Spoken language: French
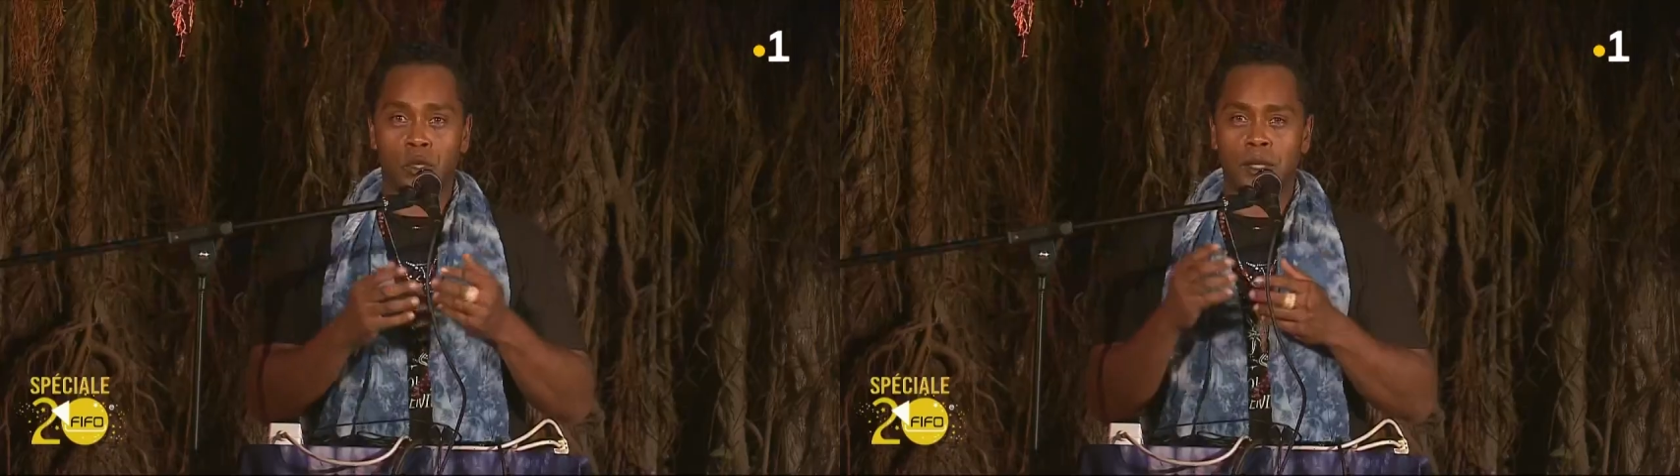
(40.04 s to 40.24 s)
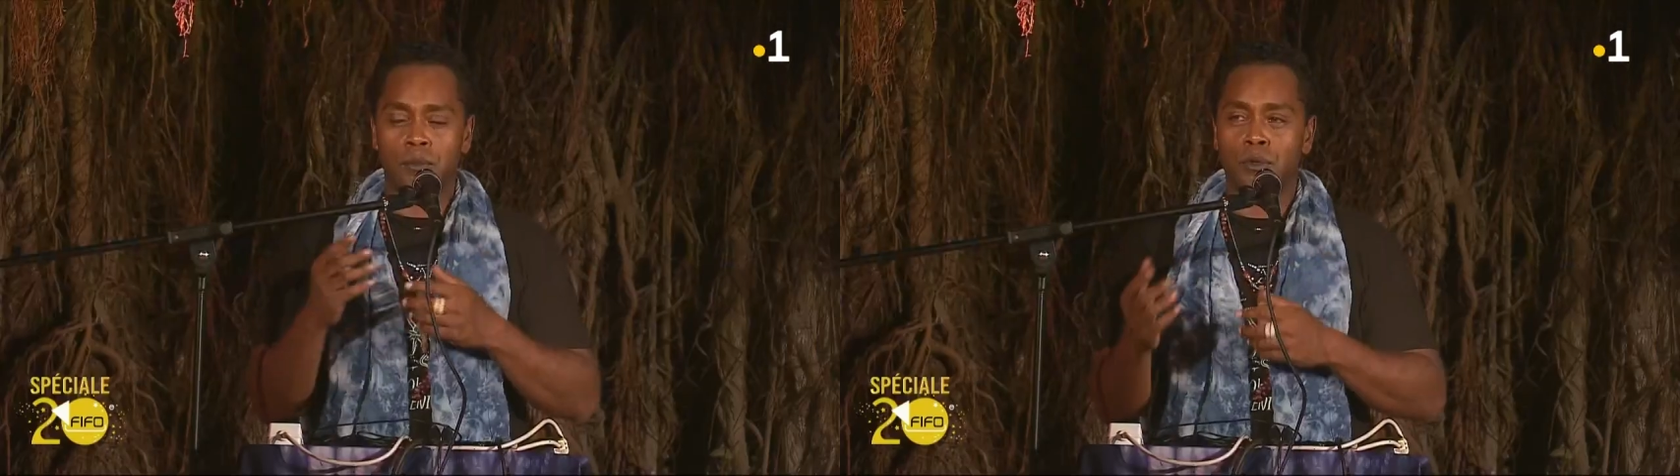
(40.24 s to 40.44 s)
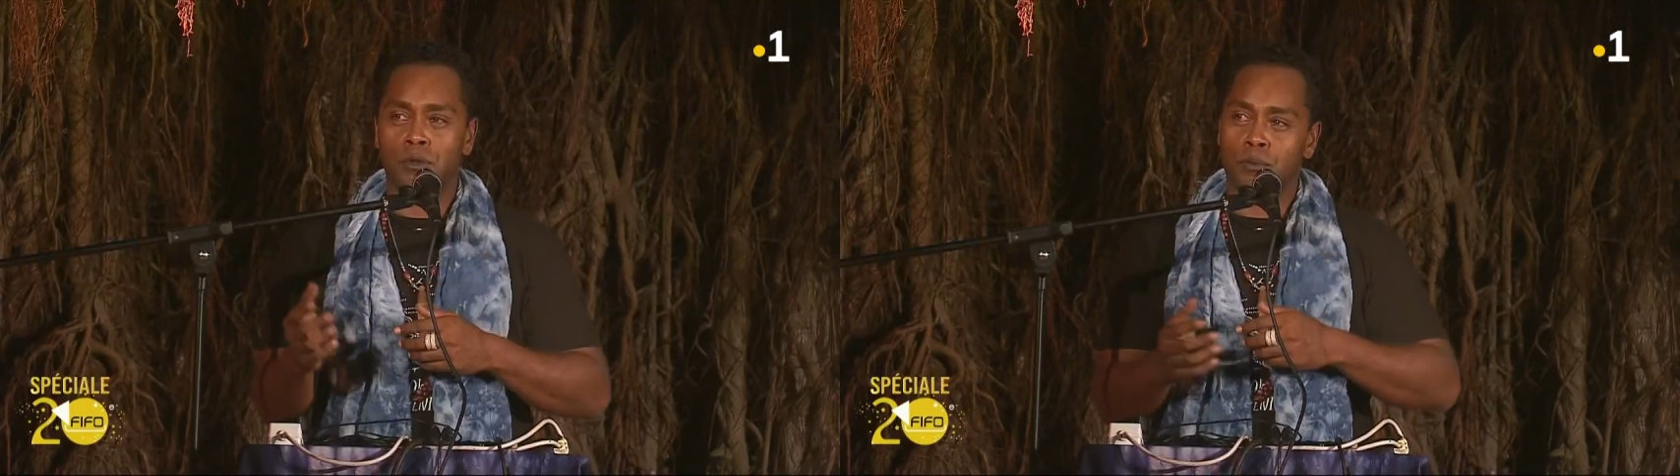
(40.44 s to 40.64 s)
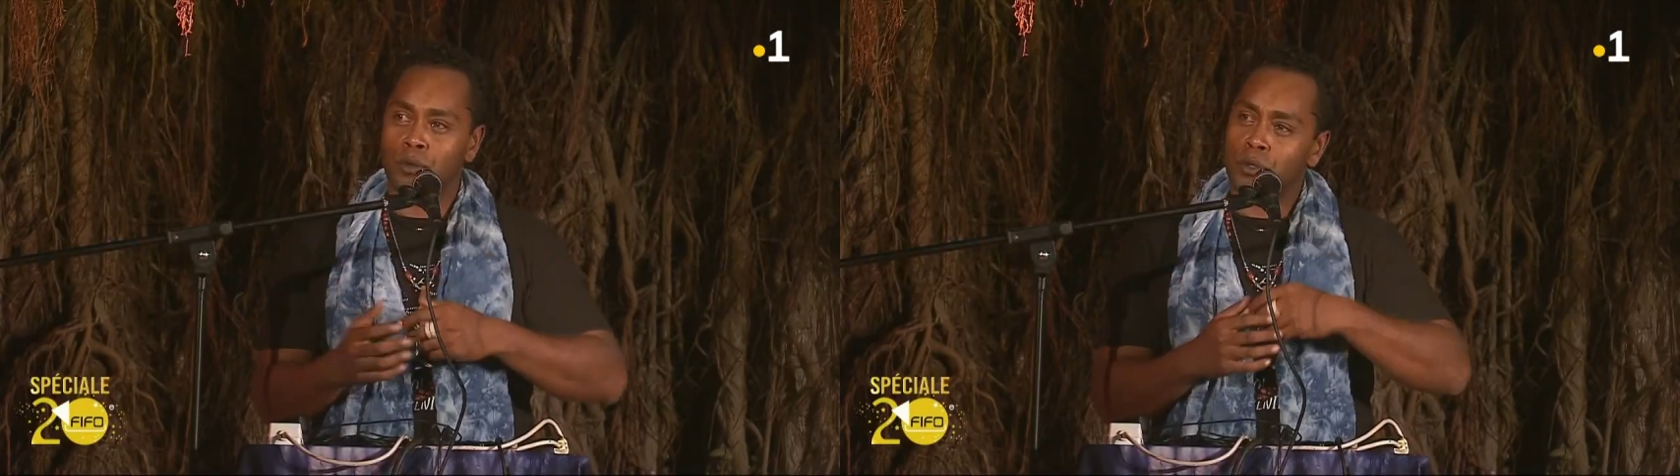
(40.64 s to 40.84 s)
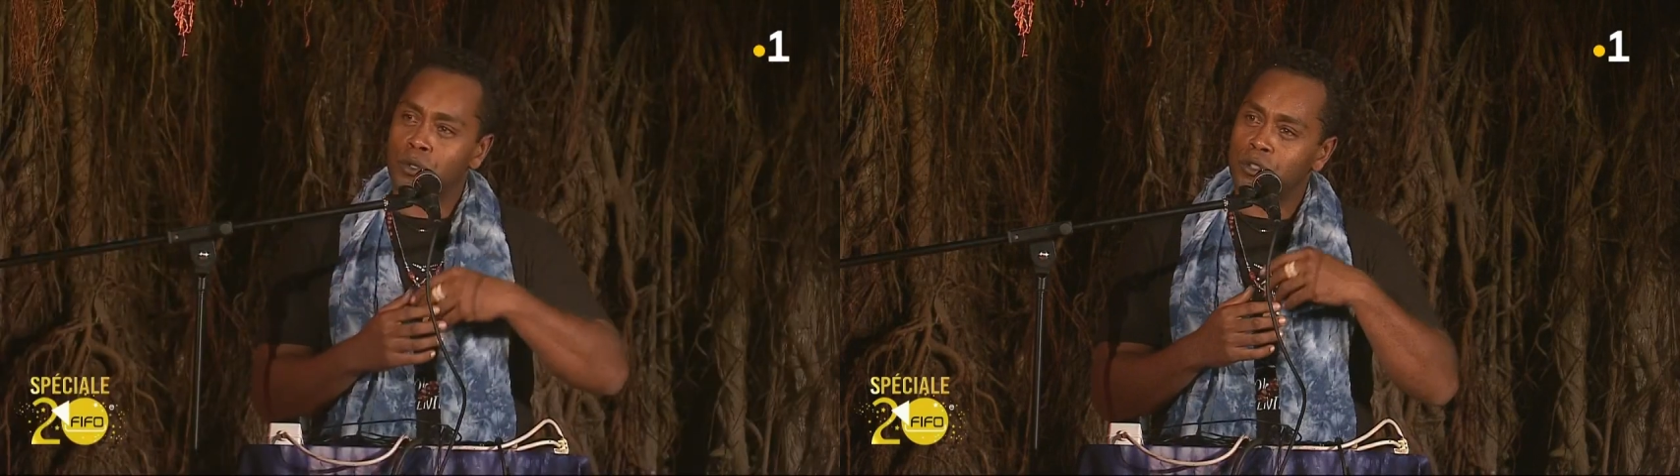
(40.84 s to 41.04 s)
je les
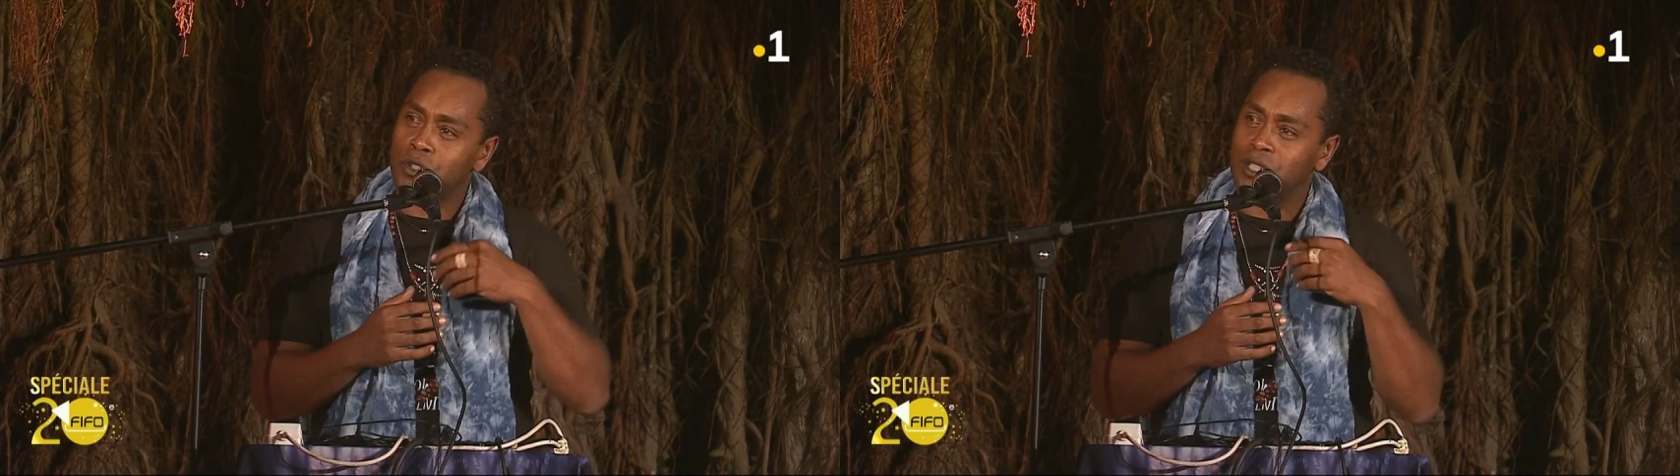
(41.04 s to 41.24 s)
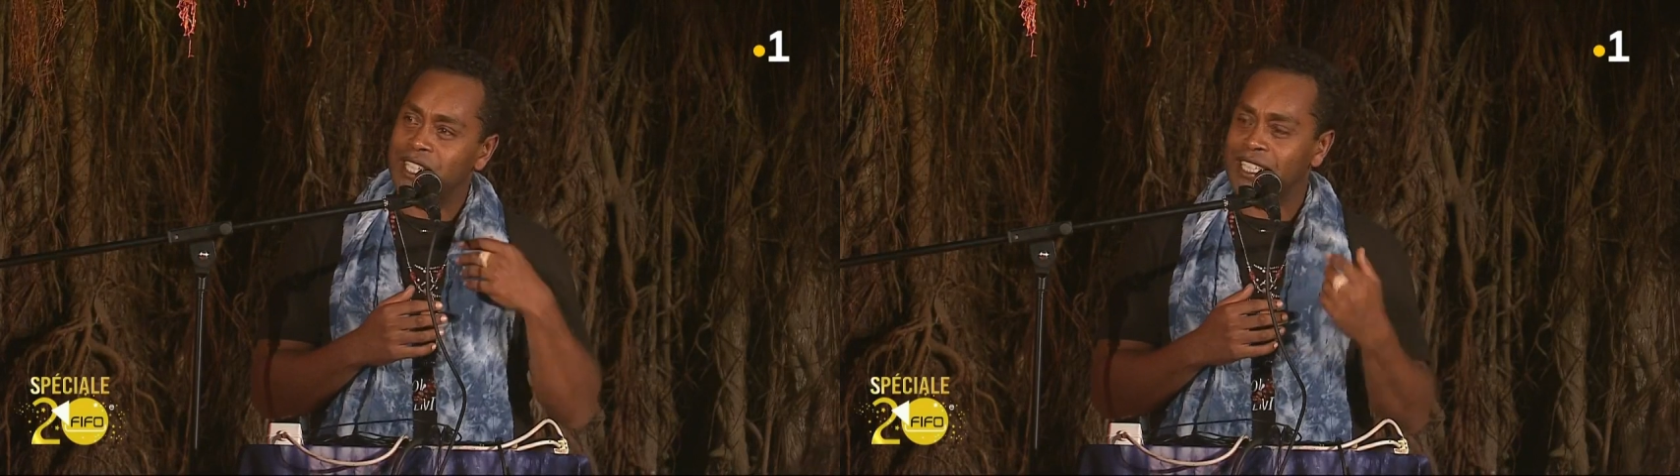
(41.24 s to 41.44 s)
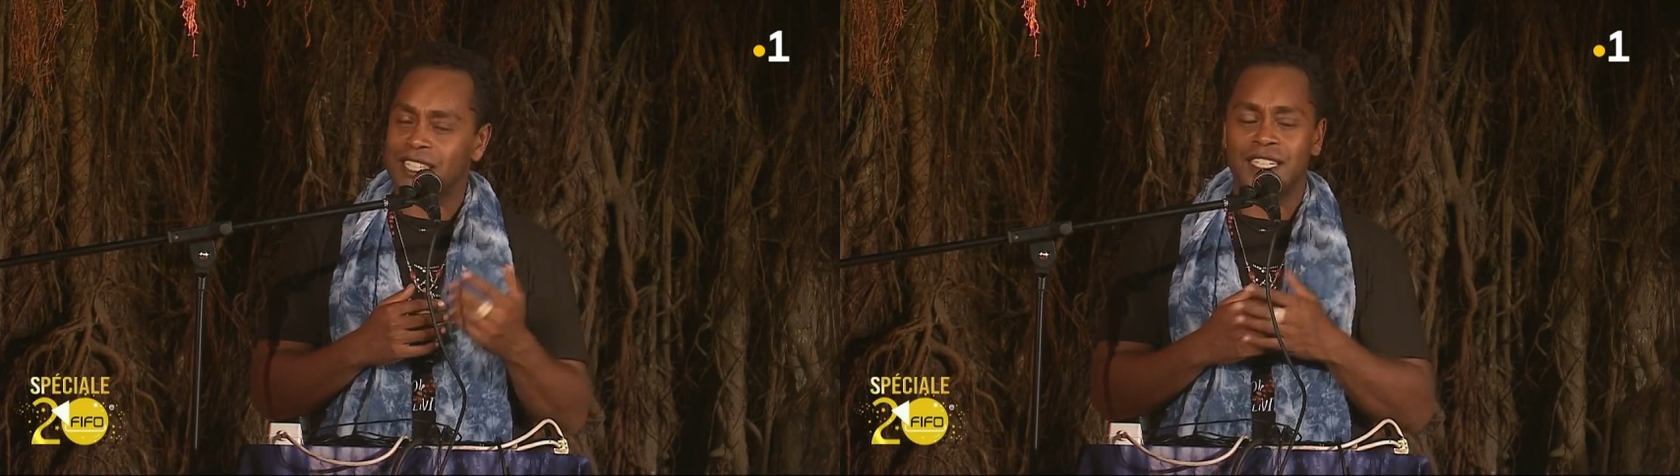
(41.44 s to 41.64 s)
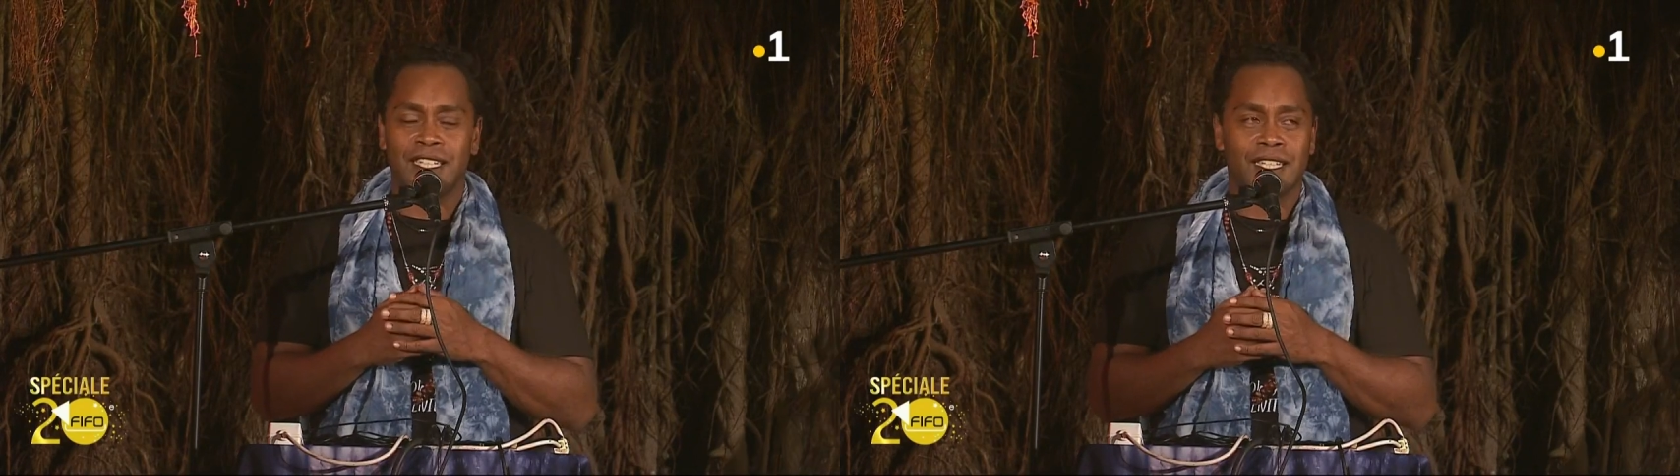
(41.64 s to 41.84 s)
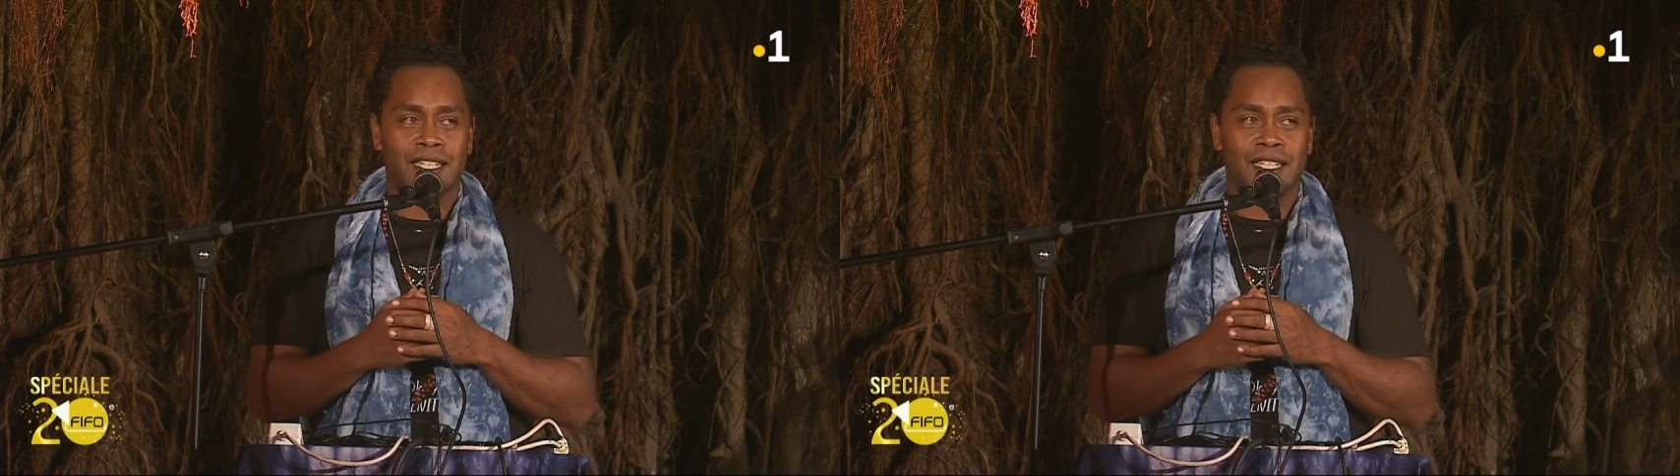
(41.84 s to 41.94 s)
murmure, je les crie.